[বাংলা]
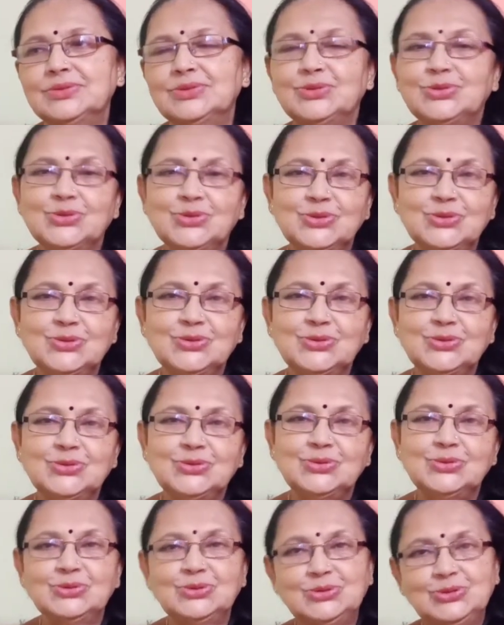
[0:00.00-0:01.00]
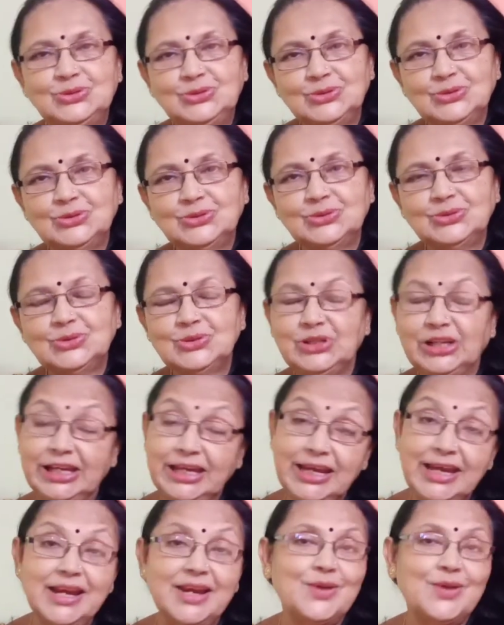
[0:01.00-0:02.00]
তো তো
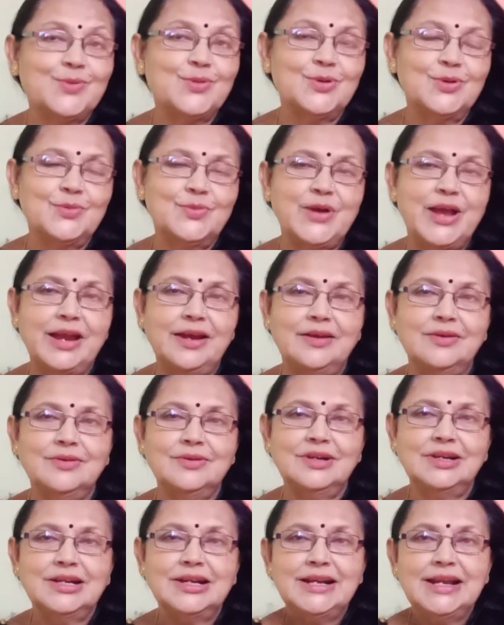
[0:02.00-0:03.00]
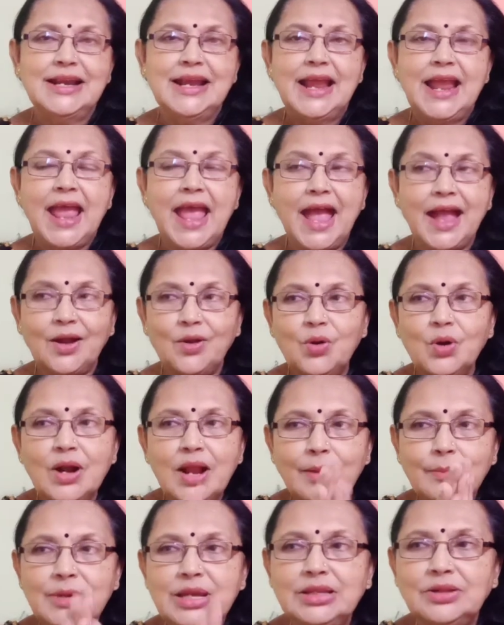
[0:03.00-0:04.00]
কি করব এখন এখন
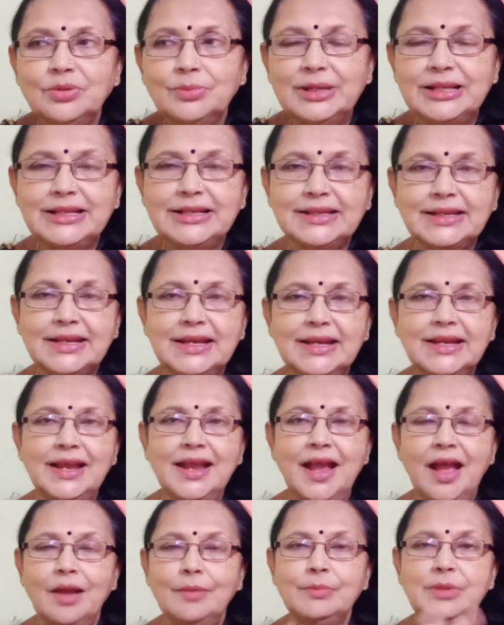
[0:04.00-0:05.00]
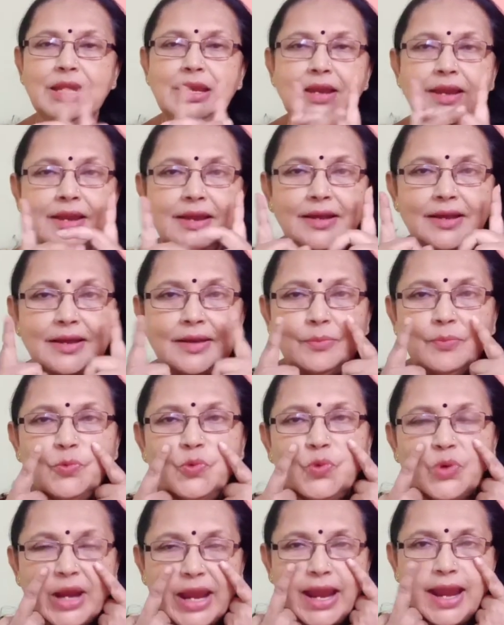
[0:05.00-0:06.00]
আমি তোমাদেরকে আমি
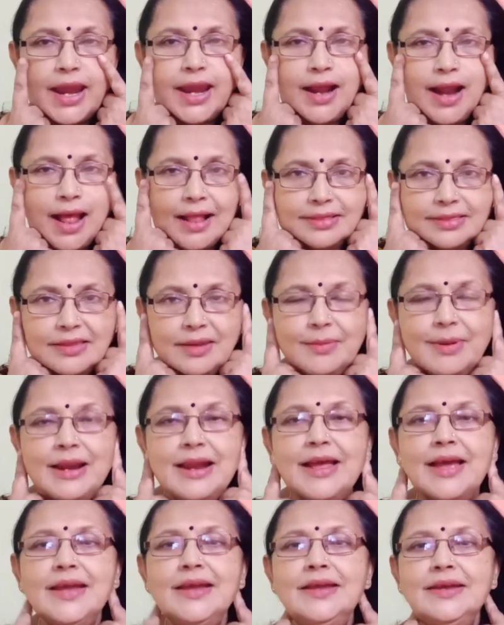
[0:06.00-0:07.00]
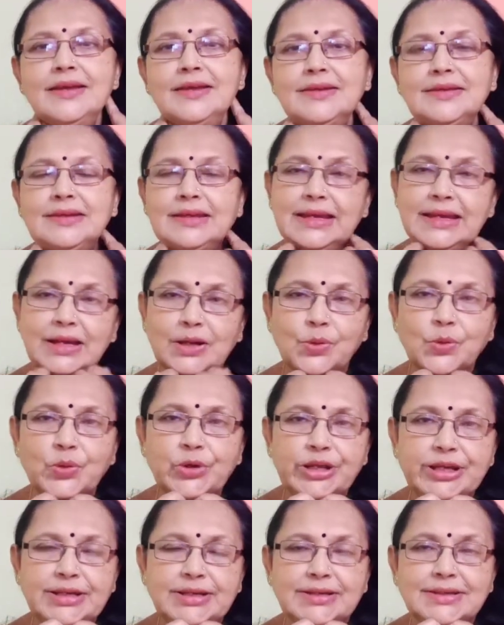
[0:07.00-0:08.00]
মুখে রাত্রিবেলায় কি
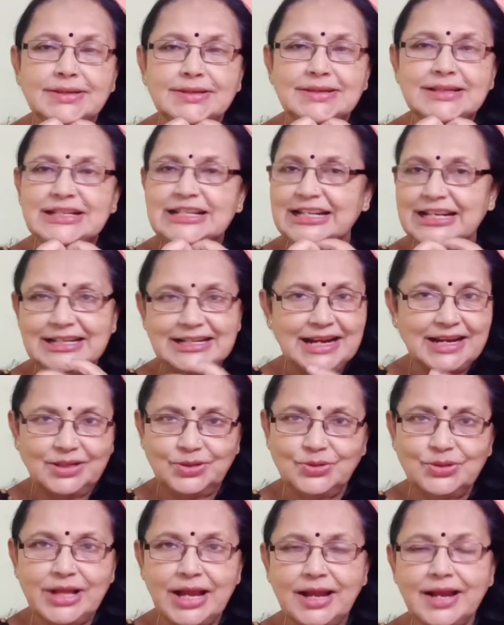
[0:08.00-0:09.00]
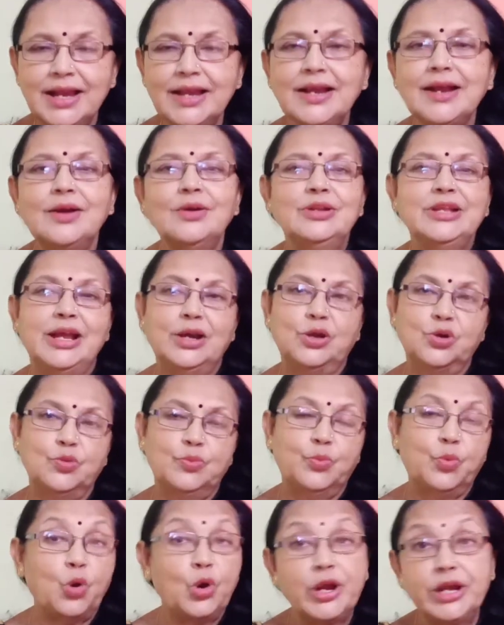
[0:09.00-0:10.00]
করি সেটা একটু দেখায় কারণ দেখো
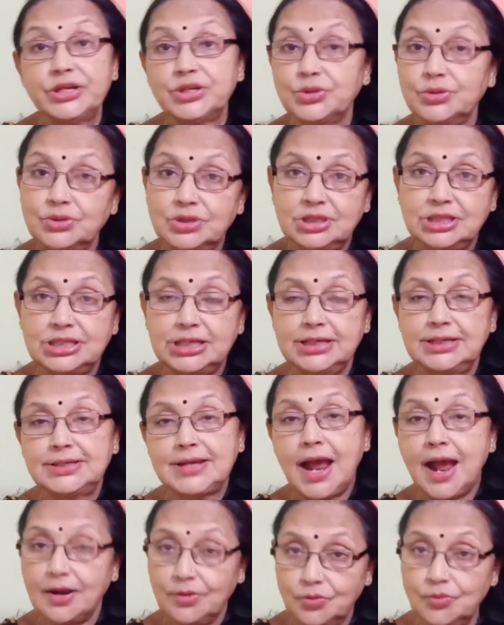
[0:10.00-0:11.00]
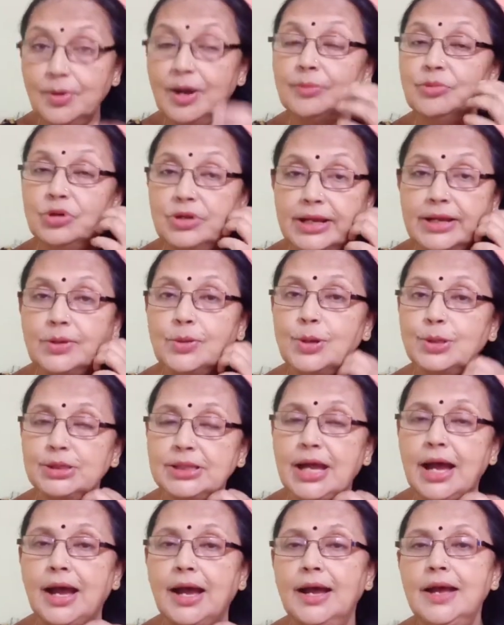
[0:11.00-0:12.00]
বয়স হচ্ছে ঠাকুমা বলে
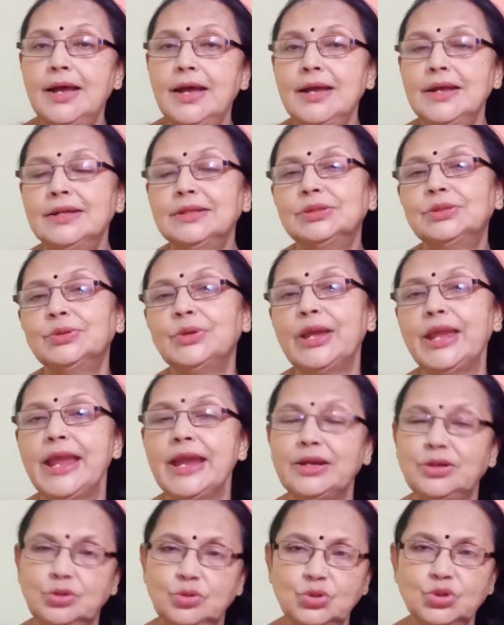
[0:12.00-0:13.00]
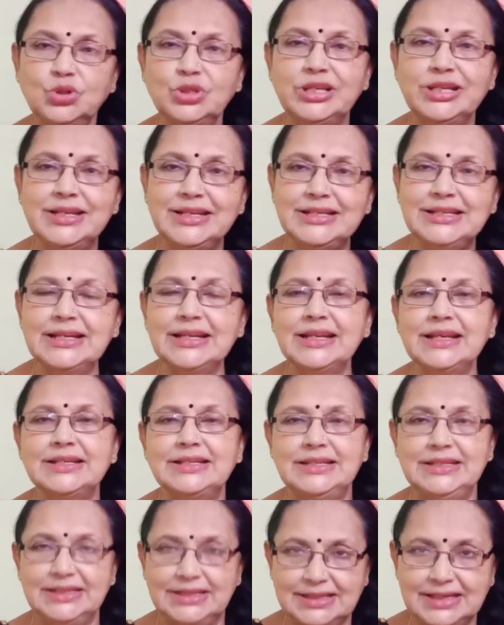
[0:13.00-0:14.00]
কথা তো একটু যদি নিজেকে
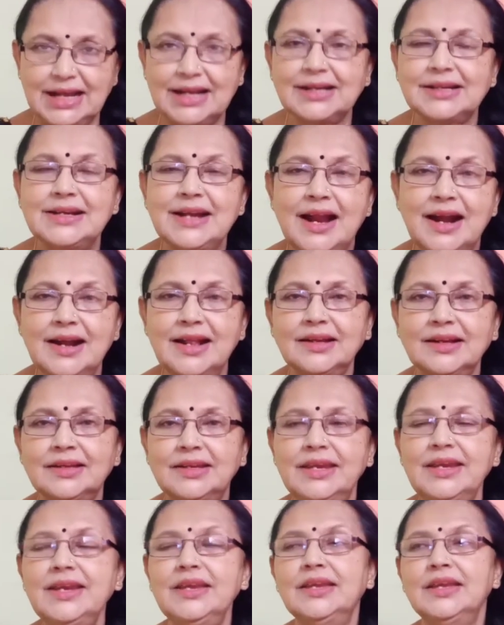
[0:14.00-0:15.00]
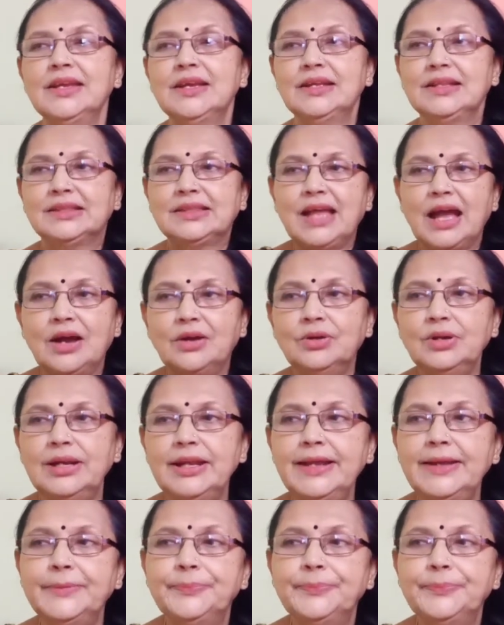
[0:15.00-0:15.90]
ঠিকঠাক না রাখি তাহলে